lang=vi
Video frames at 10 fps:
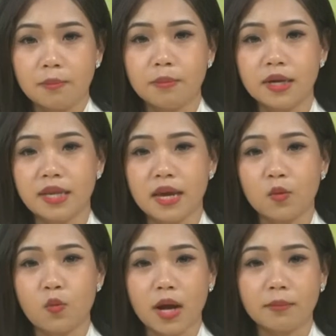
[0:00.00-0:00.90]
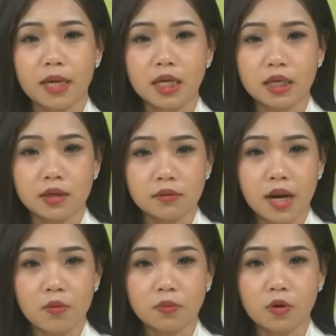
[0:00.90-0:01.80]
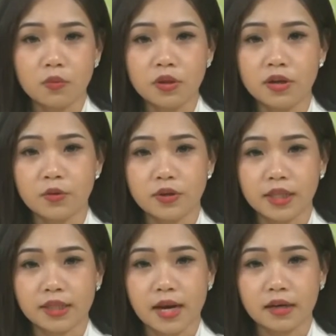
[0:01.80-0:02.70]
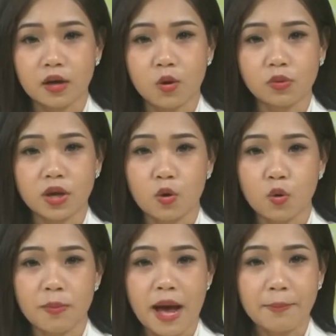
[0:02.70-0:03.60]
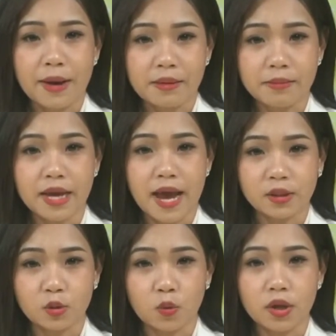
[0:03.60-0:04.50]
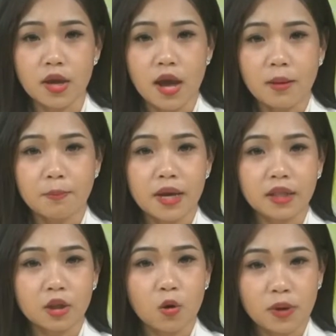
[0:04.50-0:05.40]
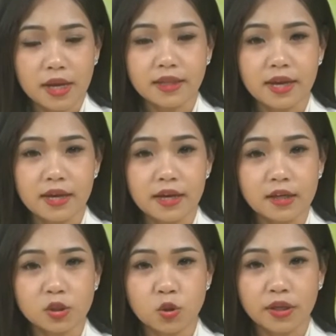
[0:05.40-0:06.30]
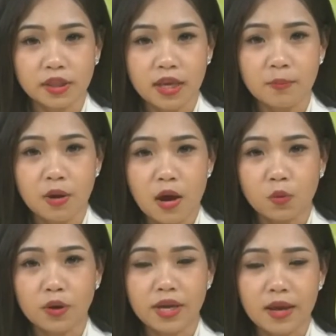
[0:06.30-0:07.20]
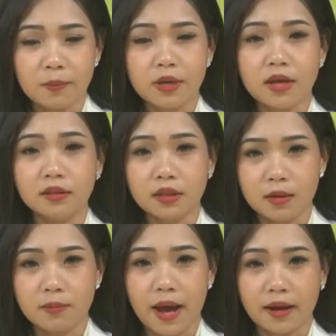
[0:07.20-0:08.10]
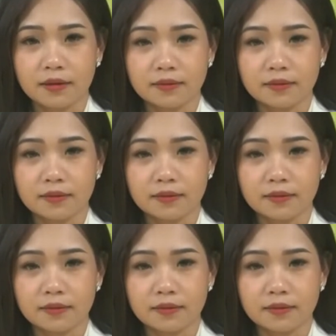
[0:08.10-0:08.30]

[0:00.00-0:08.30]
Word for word: Bệnh viện Hoàng Mỹ Cửu Long cũng chưa điều trị thành công cho cụ bà 72 tuổi, bị thông liên nhĩ, suy tim, nguy hiểm đến tính mạng.